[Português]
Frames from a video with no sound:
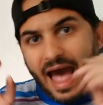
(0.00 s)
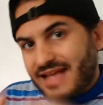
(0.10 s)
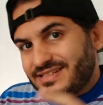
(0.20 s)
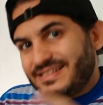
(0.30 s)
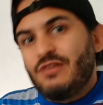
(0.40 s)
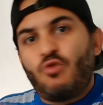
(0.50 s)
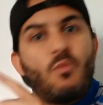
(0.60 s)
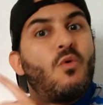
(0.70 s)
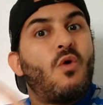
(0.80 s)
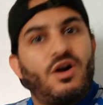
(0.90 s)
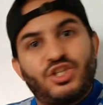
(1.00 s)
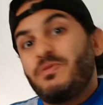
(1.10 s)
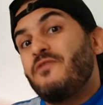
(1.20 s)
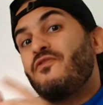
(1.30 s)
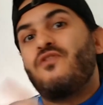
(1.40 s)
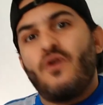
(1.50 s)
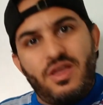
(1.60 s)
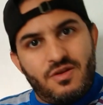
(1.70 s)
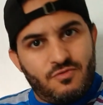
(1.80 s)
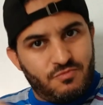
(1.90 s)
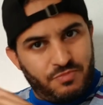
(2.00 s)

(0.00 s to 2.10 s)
Assim como Watchmen foi um